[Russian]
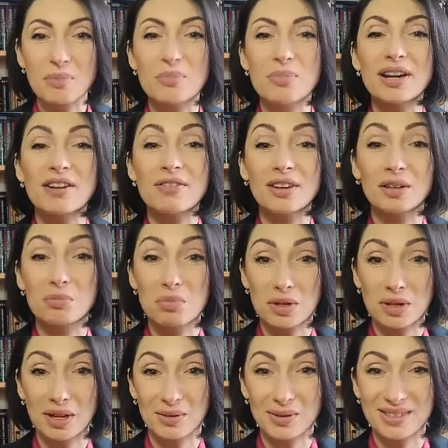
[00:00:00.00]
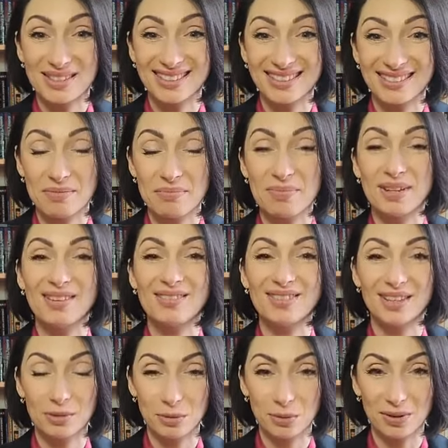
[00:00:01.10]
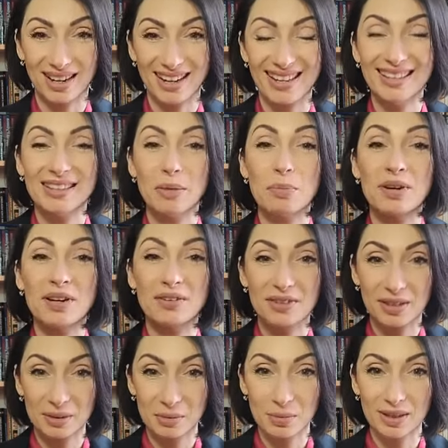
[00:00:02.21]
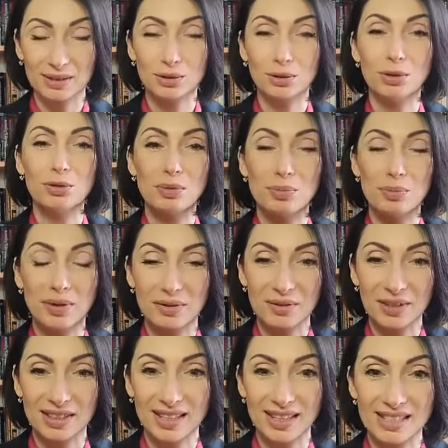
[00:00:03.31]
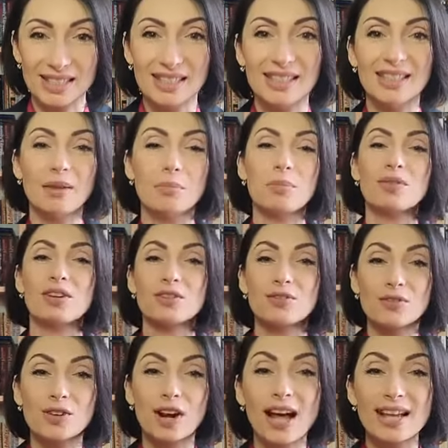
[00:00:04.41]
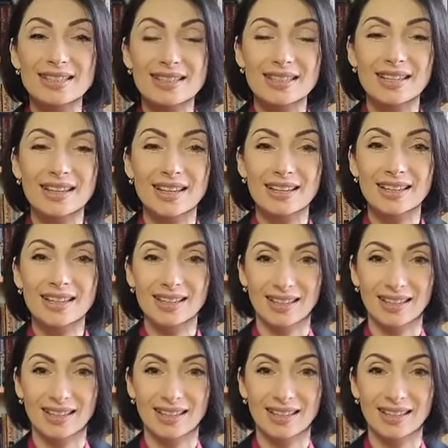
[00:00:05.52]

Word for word: Привет, Беларусь! Привет, Украина! Привет, Молдова! Привет, Россия! Привет, Франция!